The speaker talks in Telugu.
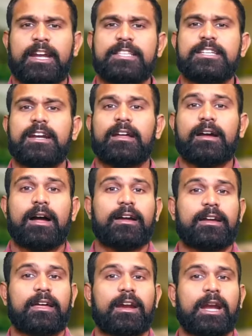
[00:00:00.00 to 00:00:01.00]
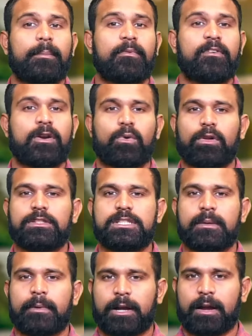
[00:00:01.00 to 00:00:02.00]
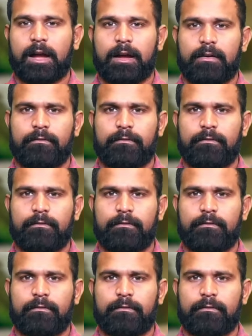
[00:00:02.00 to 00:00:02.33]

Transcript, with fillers: రీసెంట్గా కిరణ్ అబ్బవరం కొత్త సినిమా కా